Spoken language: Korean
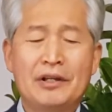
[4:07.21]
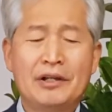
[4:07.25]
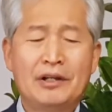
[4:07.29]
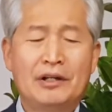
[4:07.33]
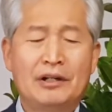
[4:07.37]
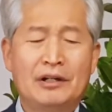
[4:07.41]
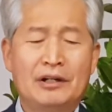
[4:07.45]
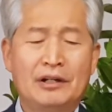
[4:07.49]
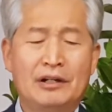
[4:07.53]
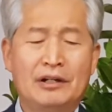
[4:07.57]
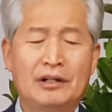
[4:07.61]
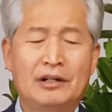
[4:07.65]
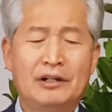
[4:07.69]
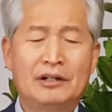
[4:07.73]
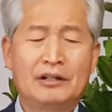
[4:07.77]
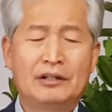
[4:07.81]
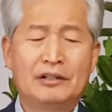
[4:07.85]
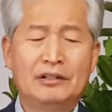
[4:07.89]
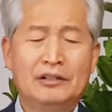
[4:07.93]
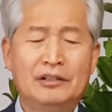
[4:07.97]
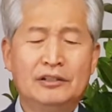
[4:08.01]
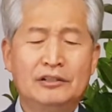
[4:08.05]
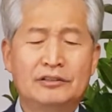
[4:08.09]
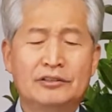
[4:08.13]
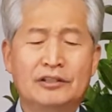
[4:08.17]
아,
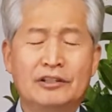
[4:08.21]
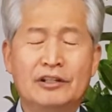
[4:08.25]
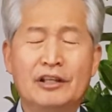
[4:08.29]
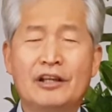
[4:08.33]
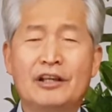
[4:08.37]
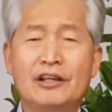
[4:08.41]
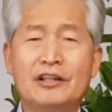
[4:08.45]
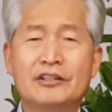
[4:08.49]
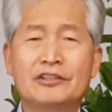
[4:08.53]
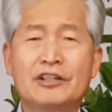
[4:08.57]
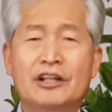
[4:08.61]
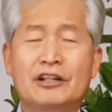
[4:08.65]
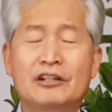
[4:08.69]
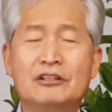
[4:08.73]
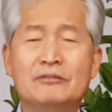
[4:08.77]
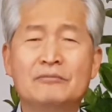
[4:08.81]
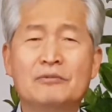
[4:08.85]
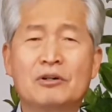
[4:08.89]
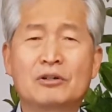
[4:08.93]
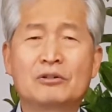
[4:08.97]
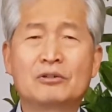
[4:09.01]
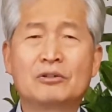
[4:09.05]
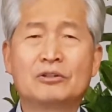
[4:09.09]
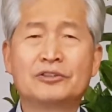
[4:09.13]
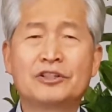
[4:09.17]
내 살을
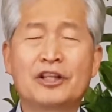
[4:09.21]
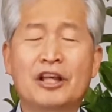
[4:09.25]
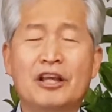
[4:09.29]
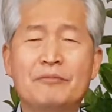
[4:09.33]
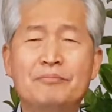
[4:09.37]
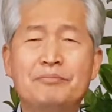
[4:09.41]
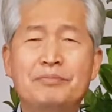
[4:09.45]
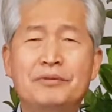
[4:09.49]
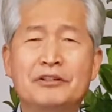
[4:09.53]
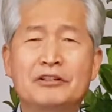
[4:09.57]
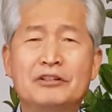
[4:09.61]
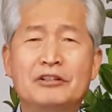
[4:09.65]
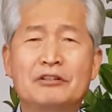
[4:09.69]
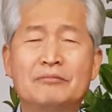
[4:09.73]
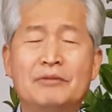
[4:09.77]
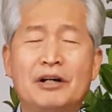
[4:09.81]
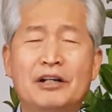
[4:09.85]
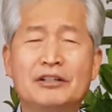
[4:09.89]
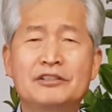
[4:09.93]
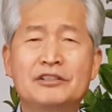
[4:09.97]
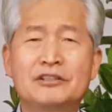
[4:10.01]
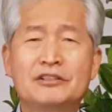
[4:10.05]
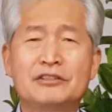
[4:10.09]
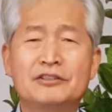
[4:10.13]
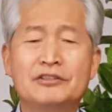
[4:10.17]
먹고 내 피를
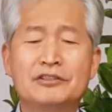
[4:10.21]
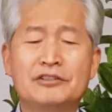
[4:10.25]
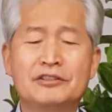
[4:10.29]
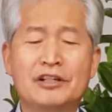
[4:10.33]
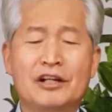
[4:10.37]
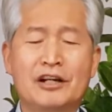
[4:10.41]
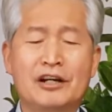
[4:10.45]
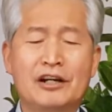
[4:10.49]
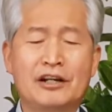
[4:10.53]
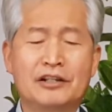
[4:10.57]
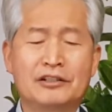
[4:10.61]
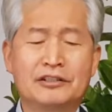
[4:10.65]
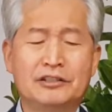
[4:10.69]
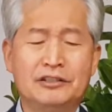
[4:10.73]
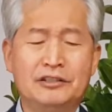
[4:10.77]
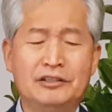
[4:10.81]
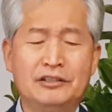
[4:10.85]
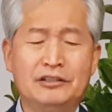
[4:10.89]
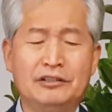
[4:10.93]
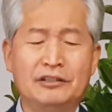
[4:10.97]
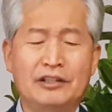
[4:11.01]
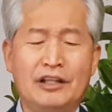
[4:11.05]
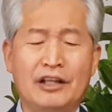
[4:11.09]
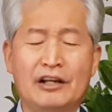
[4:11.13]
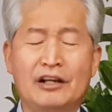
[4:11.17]
마시는
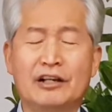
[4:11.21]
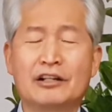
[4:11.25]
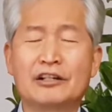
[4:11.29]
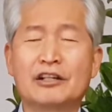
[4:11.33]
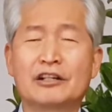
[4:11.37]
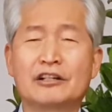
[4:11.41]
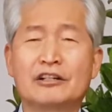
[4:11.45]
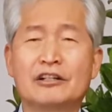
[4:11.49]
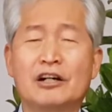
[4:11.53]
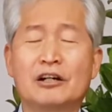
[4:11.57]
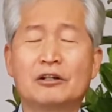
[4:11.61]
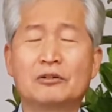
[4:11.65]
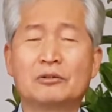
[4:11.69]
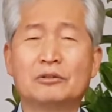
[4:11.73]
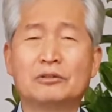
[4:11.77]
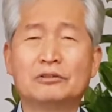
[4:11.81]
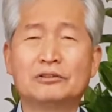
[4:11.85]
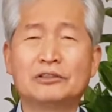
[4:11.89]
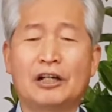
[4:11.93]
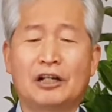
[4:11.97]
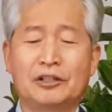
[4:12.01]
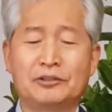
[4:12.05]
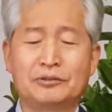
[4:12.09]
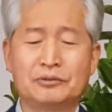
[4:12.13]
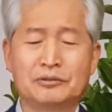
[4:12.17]
자는 내 안에 가고
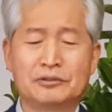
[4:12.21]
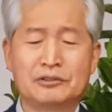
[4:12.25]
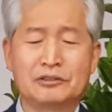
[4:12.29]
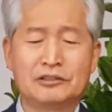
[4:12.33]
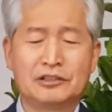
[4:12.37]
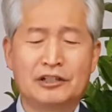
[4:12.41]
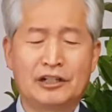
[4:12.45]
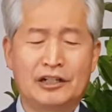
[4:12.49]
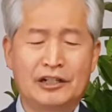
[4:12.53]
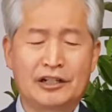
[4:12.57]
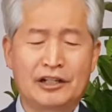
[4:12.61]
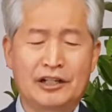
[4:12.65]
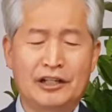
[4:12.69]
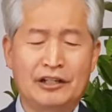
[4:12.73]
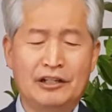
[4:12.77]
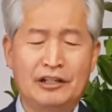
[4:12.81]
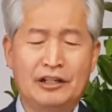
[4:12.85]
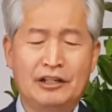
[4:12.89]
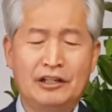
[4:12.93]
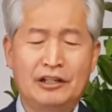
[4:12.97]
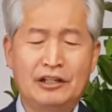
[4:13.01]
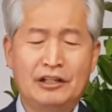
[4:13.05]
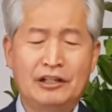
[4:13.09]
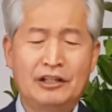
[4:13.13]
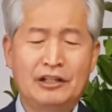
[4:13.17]
나도 그
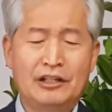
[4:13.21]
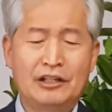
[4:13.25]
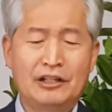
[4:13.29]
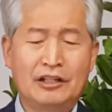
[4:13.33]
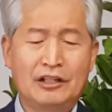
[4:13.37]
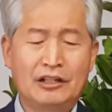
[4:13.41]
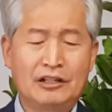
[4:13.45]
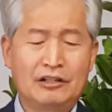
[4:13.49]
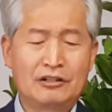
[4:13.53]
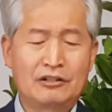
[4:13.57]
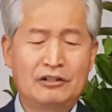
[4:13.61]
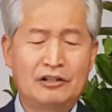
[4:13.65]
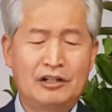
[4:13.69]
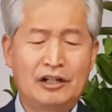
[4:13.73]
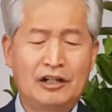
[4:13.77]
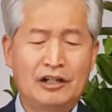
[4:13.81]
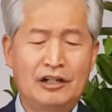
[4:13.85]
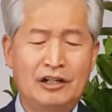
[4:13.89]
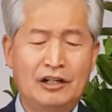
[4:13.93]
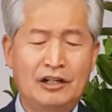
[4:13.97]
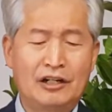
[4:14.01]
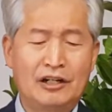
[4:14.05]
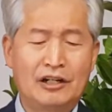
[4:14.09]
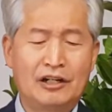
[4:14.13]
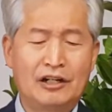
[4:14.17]
안에
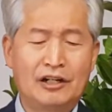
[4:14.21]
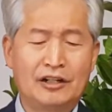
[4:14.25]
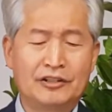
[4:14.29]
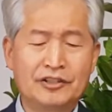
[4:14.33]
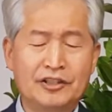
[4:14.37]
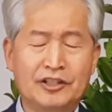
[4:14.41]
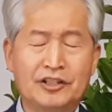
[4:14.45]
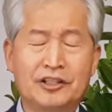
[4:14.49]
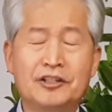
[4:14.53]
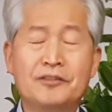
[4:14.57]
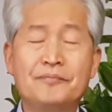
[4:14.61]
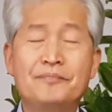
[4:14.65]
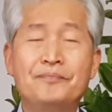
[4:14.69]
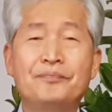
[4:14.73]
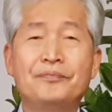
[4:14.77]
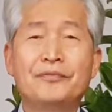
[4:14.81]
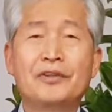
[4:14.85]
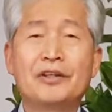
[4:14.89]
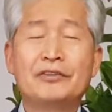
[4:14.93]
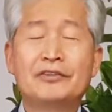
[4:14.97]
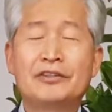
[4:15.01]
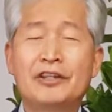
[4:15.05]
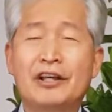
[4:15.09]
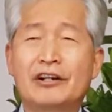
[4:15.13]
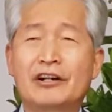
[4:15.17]
거하니
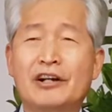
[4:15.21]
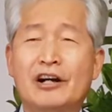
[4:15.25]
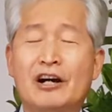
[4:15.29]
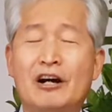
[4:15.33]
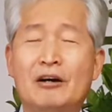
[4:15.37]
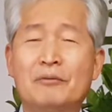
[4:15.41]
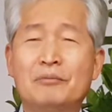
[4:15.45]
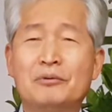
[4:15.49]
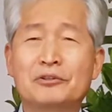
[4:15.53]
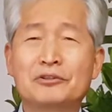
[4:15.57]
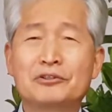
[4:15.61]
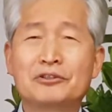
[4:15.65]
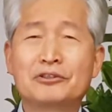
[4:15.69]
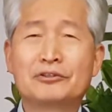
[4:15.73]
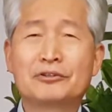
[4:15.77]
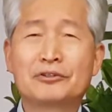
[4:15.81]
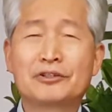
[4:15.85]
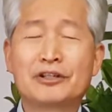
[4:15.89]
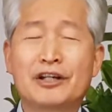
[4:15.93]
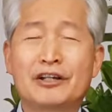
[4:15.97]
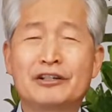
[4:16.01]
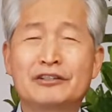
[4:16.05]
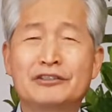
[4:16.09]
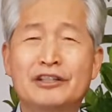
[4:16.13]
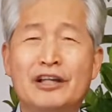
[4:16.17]
내가 아버지로
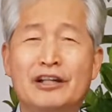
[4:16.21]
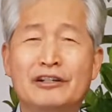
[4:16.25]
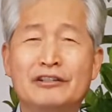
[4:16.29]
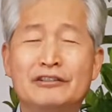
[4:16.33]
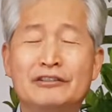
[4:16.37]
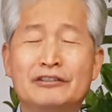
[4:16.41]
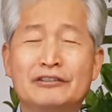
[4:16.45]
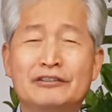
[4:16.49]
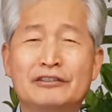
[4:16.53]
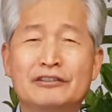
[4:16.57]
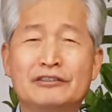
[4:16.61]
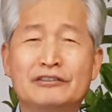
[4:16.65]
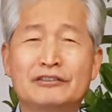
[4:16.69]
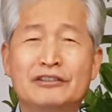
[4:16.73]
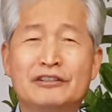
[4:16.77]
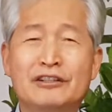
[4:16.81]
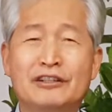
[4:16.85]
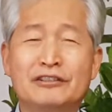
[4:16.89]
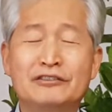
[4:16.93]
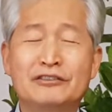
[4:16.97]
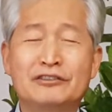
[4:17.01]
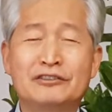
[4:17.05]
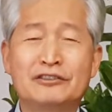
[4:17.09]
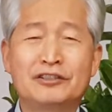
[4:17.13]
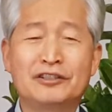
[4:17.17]
인하여 사는 것
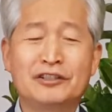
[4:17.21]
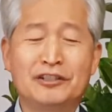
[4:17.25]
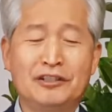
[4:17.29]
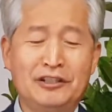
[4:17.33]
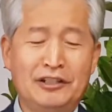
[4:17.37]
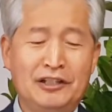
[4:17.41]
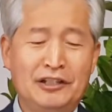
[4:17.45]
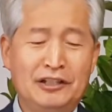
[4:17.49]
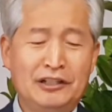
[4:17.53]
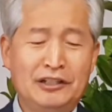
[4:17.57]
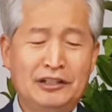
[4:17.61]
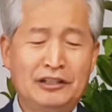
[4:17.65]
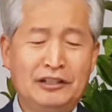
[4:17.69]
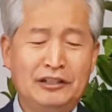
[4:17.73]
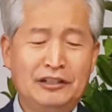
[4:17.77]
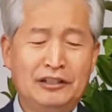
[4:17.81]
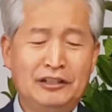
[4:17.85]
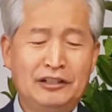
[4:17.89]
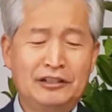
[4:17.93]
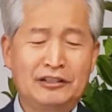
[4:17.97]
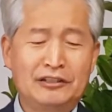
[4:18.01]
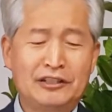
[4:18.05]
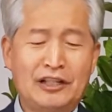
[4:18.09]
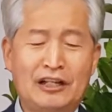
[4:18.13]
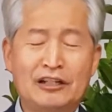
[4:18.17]
같이
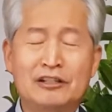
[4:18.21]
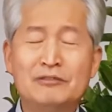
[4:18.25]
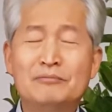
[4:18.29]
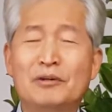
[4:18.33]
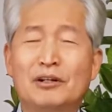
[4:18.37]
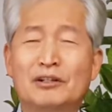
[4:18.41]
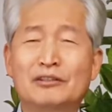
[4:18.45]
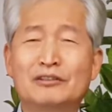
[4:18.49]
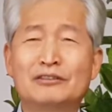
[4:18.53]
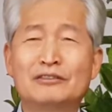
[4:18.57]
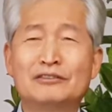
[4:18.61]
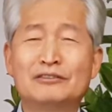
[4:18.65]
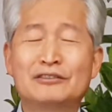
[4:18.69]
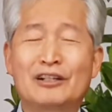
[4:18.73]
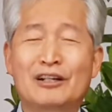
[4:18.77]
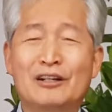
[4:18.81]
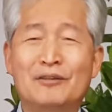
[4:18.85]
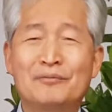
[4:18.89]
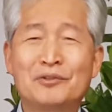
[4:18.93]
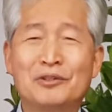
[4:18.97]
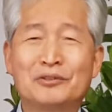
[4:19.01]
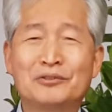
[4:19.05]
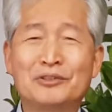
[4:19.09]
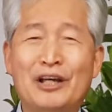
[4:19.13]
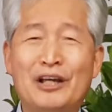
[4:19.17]
나를 먹는
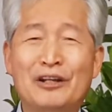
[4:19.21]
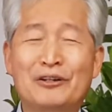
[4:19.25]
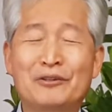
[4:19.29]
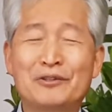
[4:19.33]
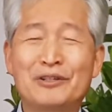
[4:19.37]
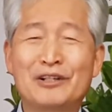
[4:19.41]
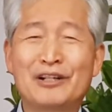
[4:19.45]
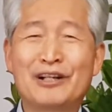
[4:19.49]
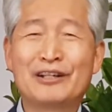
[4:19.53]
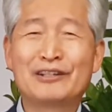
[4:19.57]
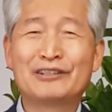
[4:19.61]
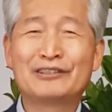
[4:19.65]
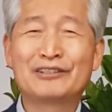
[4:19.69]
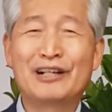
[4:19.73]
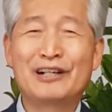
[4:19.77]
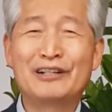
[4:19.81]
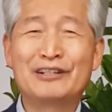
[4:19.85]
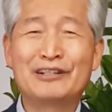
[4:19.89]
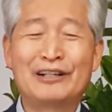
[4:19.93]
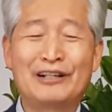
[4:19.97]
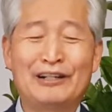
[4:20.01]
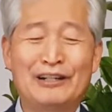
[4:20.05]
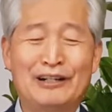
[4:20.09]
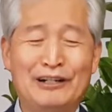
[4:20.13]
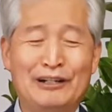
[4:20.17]
사람도 나로 인하여
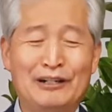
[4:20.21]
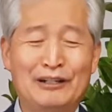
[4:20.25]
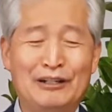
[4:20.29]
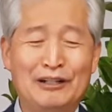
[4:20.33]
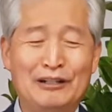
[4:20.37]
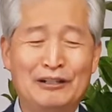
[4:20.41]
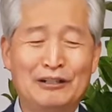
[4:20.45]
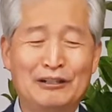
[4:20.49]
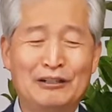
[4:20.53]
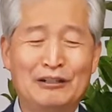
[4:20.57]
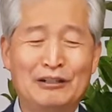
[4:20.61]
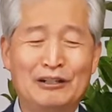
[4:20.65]
살리라.